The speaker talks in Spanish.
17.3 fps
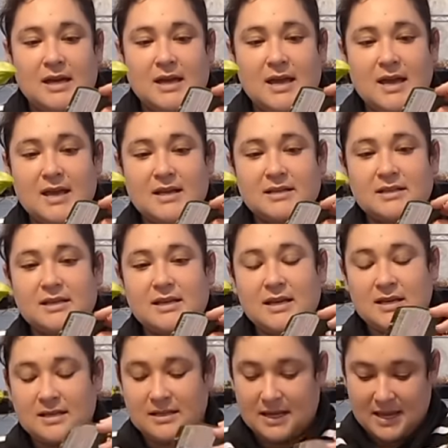
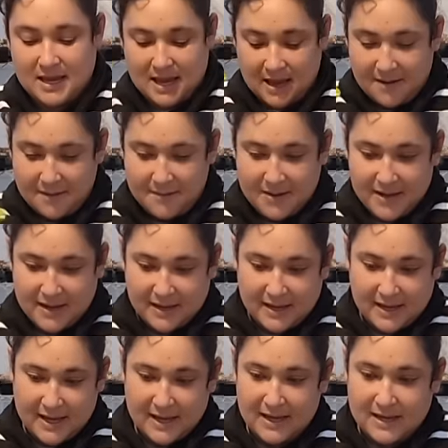Este se llama
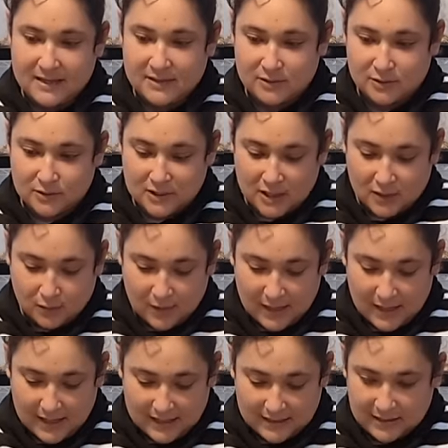que es, no sé
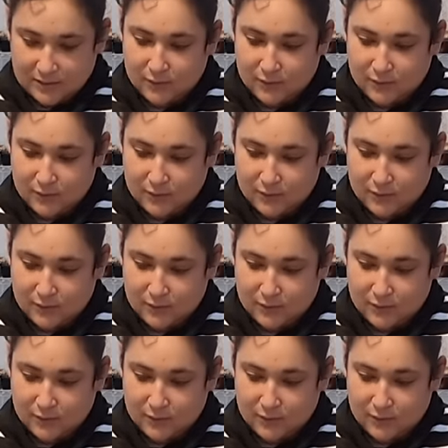cuál es.